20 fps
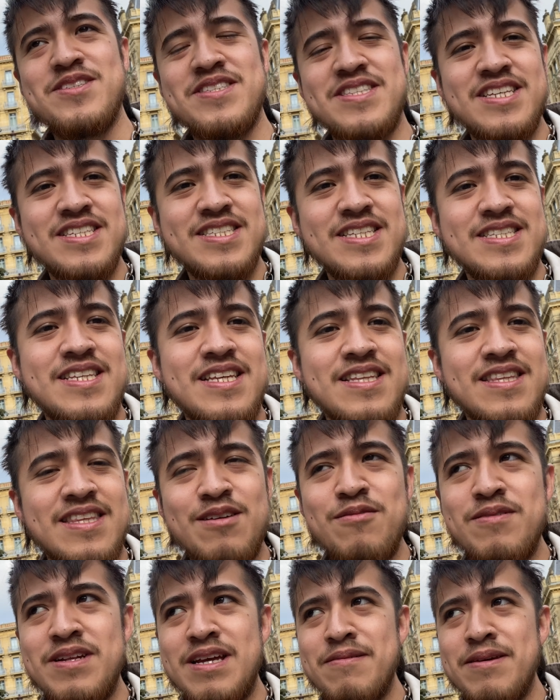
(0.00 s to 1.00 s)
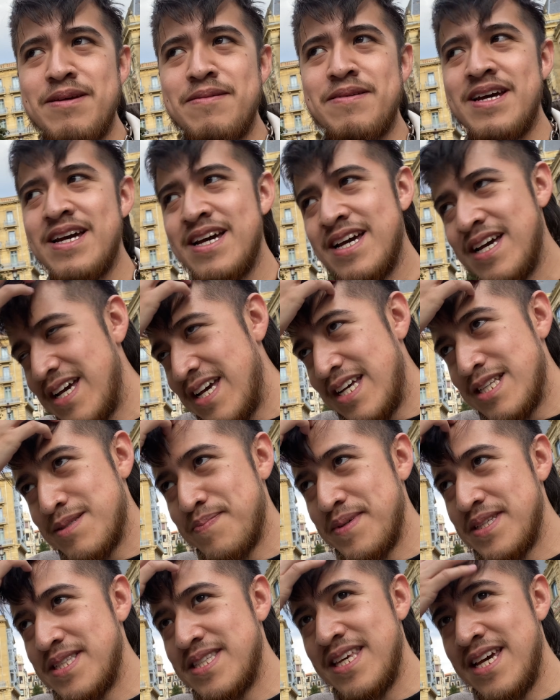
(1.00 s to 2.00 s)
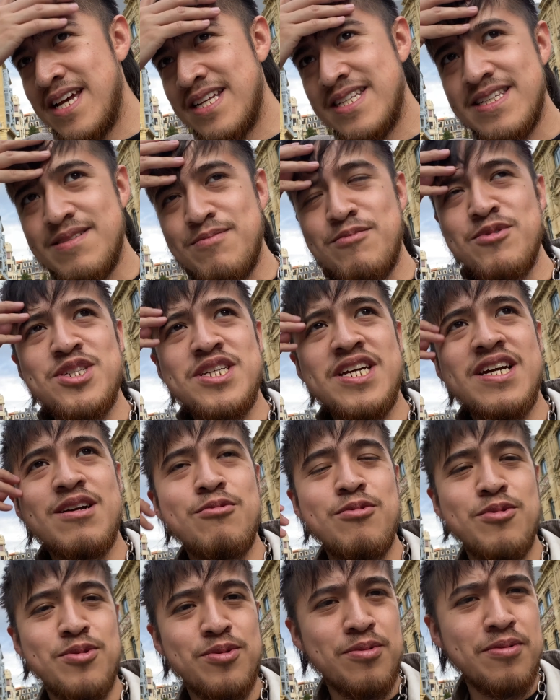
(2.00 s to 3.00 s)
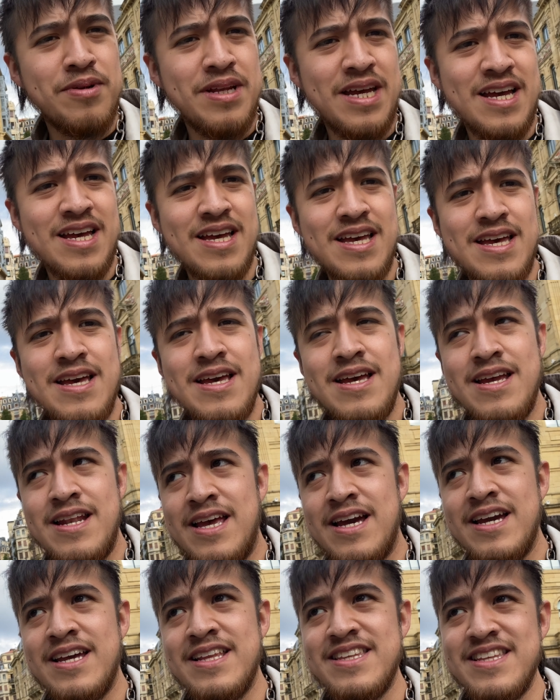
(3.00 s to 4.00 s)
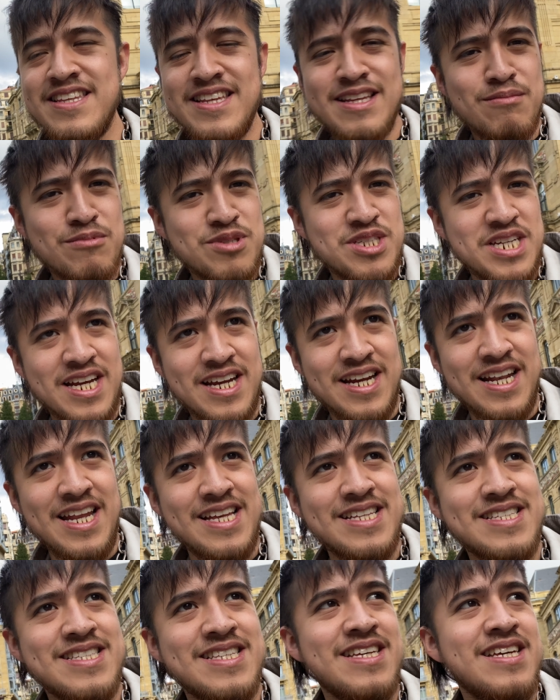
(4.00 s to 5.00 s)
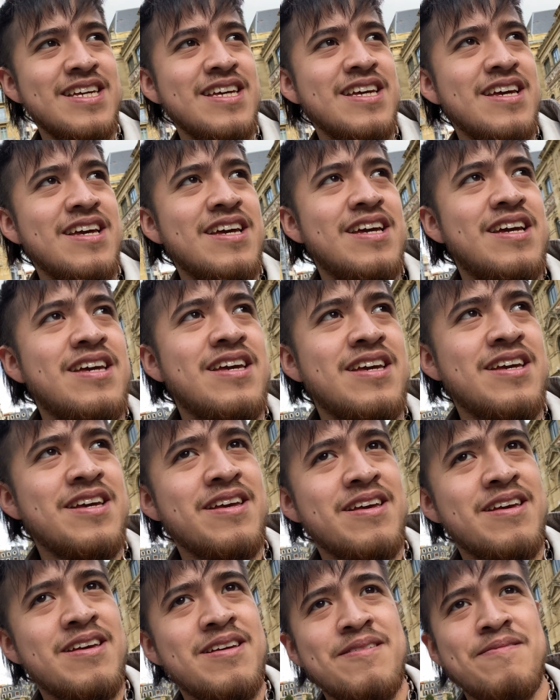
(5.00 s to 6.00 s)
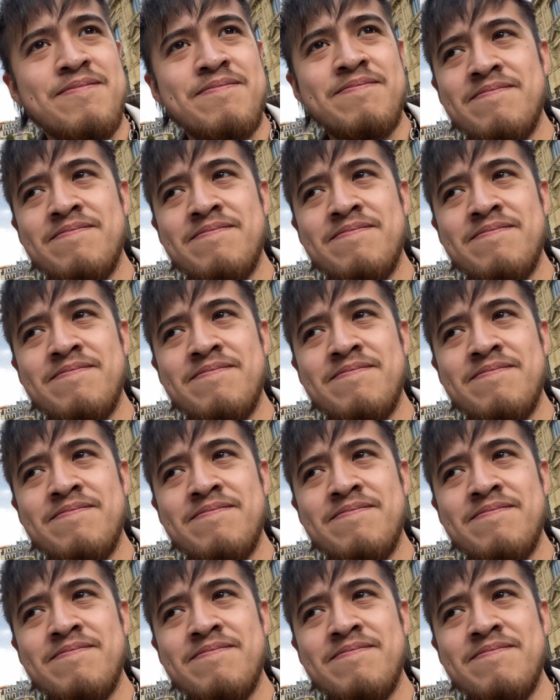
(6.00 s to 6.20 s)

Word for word: sé, se siente una vibra especial, mucha cultura, la gente tiene mucha clase, eh,